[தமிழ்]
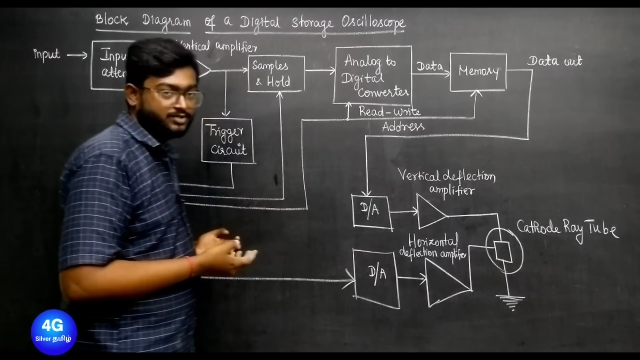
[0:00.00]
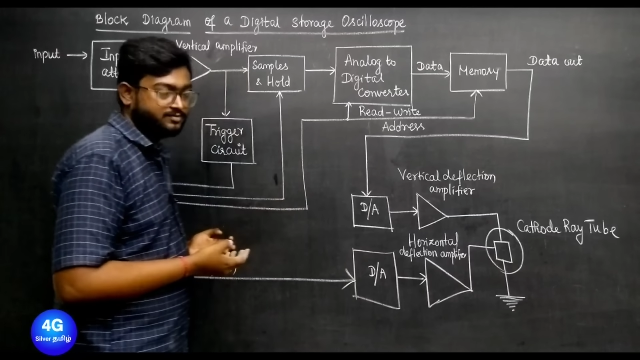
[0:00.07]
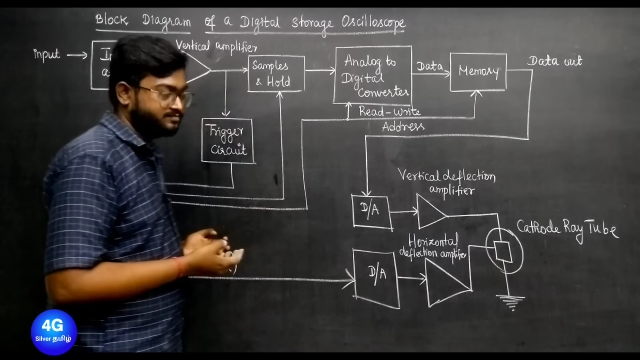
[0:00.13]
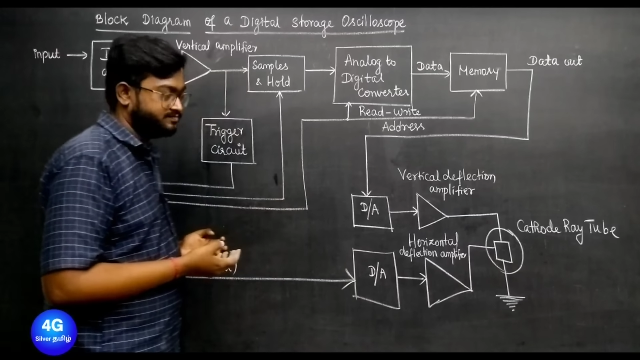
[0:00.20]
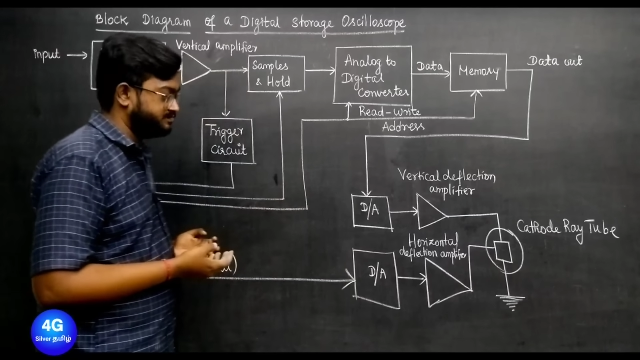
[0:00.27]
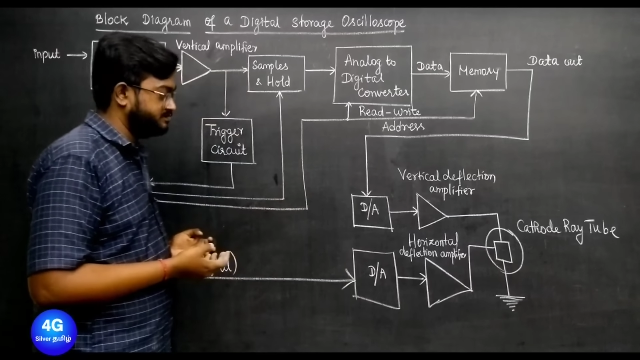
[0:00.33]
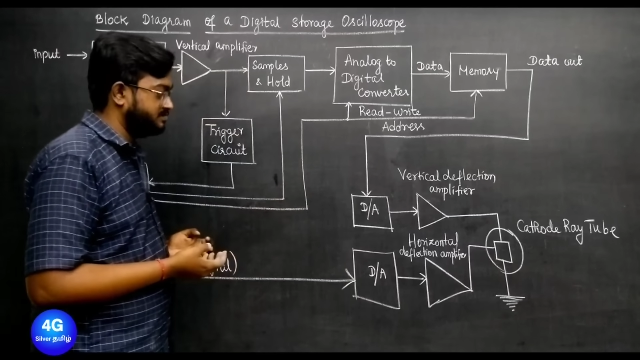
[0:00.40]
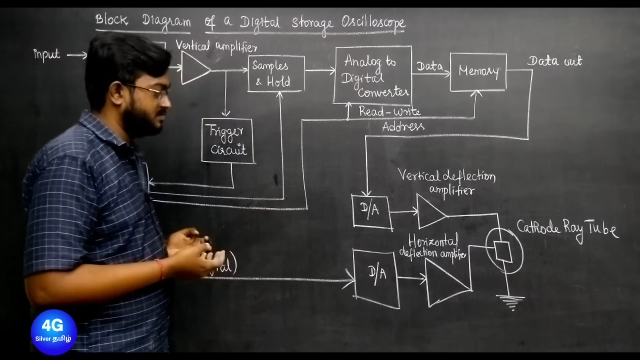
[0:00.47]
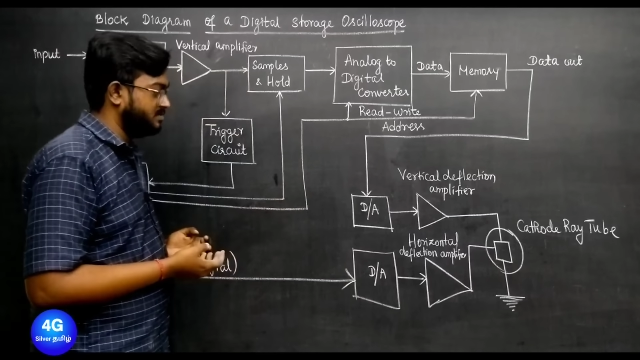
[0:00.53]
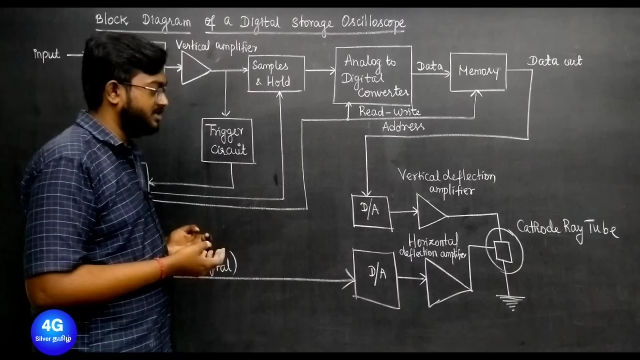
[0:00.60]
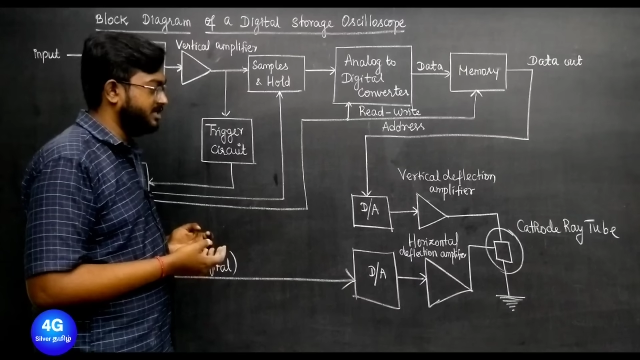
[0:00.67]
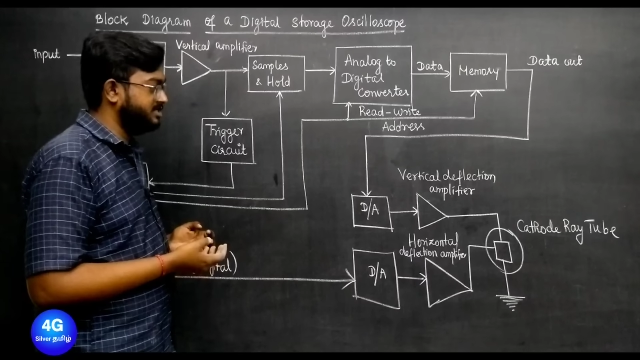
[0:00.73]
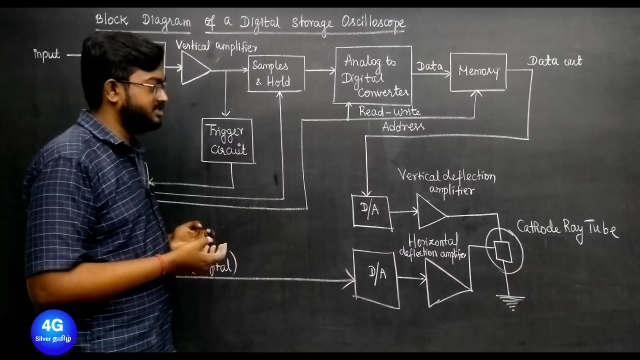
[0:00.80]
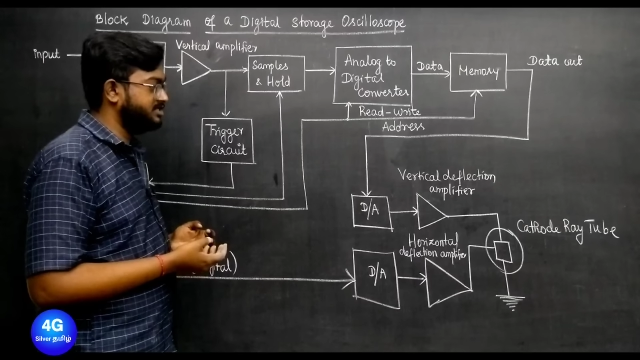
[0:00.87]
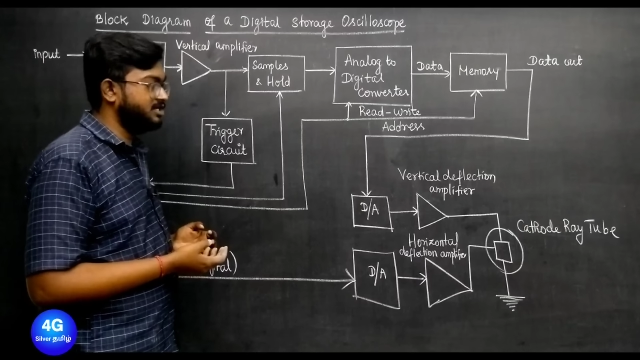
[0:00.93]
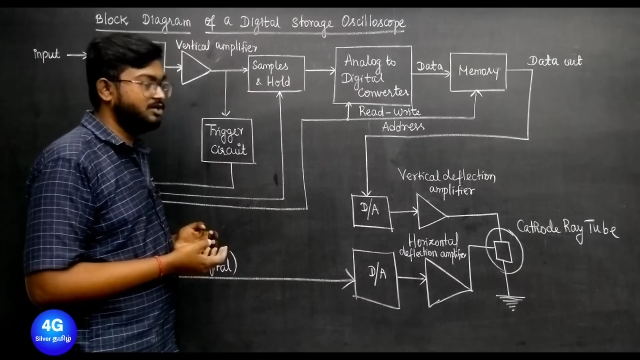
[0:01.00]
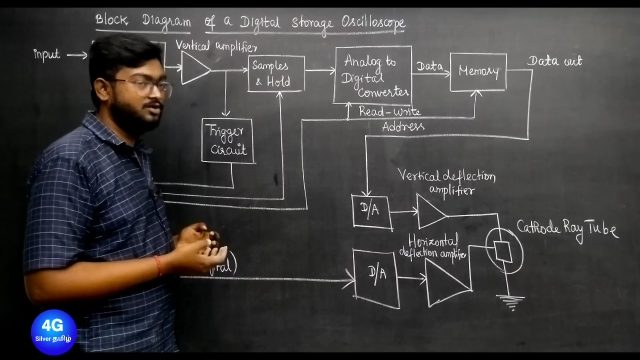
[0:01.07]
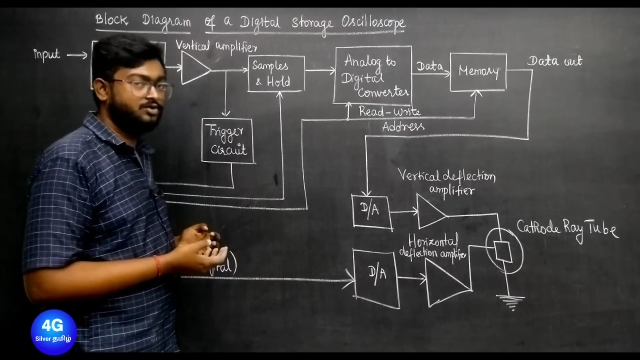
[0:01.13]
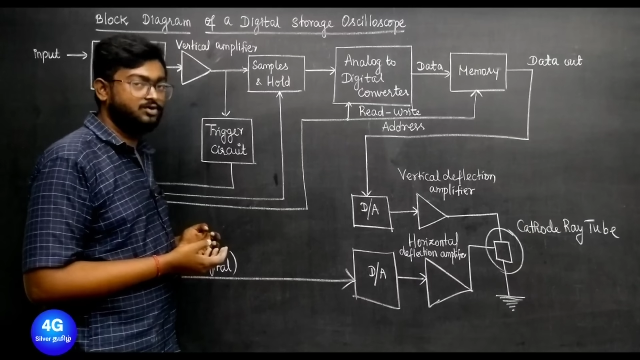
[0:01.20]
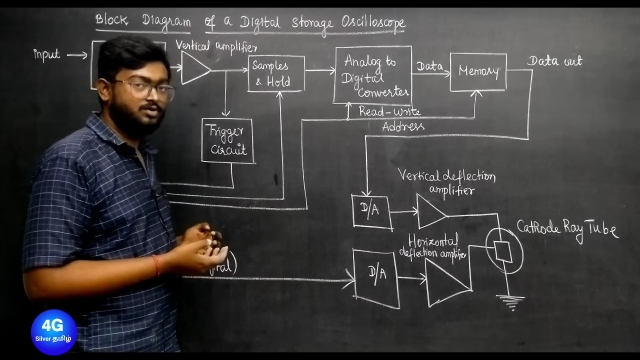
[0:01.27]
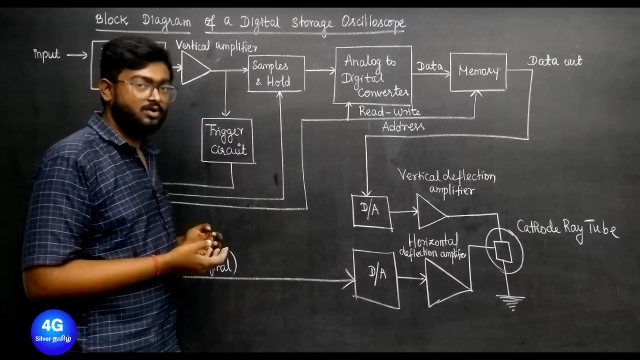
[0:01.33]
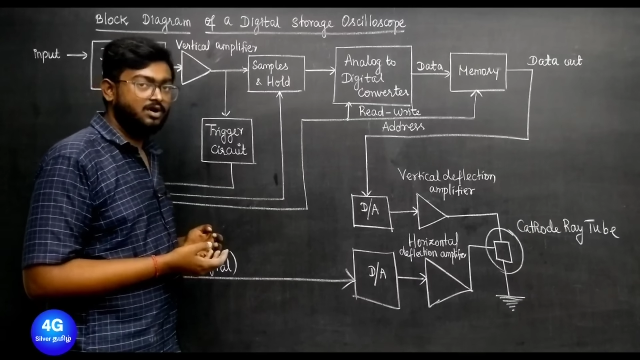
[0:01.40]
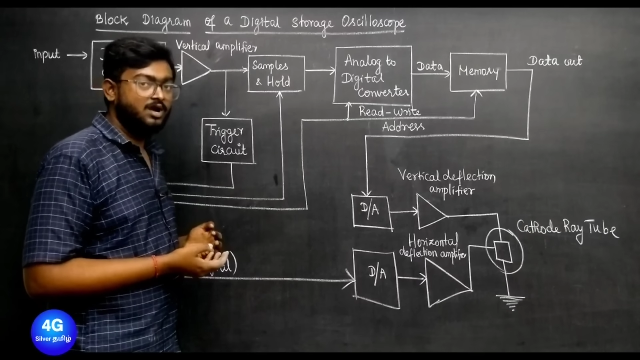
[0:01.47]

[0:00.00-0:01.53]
போகுது டிஜிட்டல் டு